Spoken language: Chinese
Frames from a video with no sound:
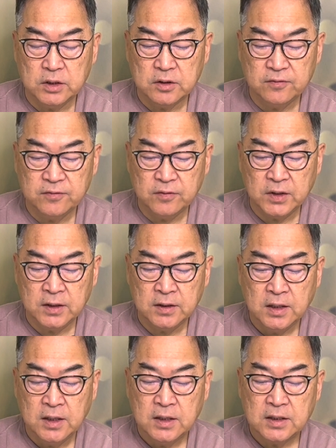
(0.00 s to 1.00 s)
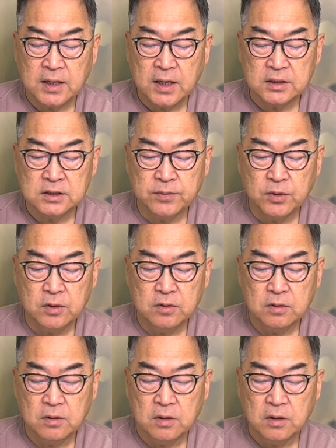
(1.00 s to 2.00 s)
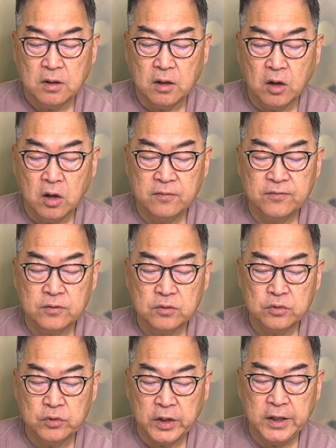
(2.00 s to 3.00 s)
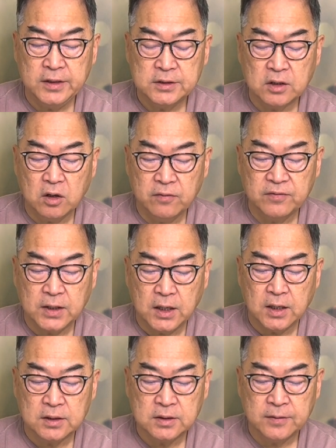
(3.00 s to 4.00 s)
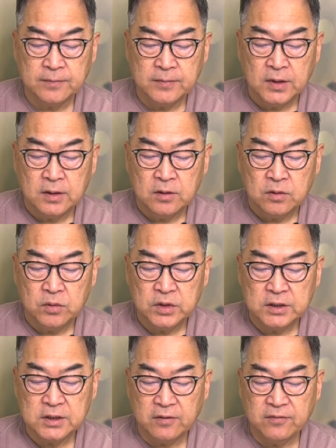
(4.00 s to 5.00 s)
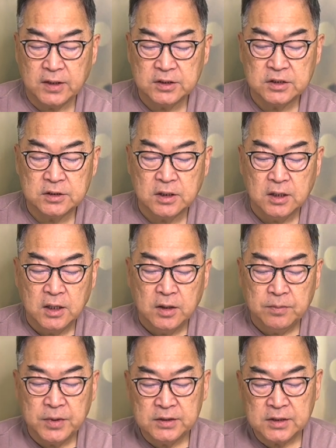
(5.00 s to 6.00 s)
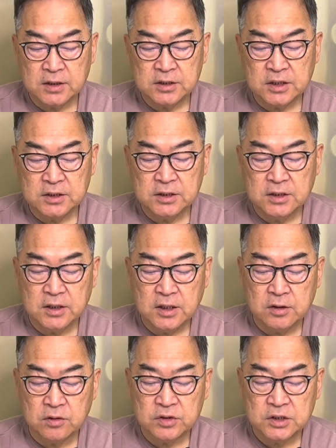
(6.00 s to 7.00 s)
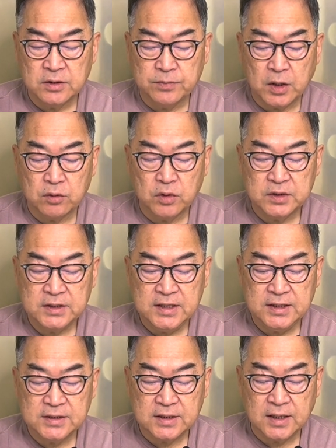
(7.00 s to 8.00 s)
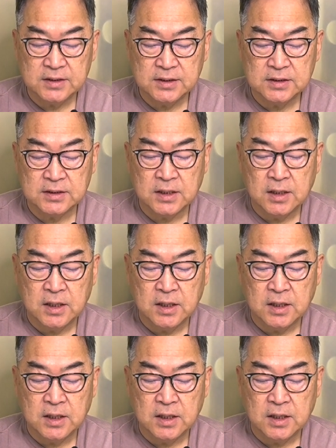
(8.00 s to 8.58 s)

的福音，《Gospel of Grace of God》。我的想法是，本章圣经的内容是保罗第三次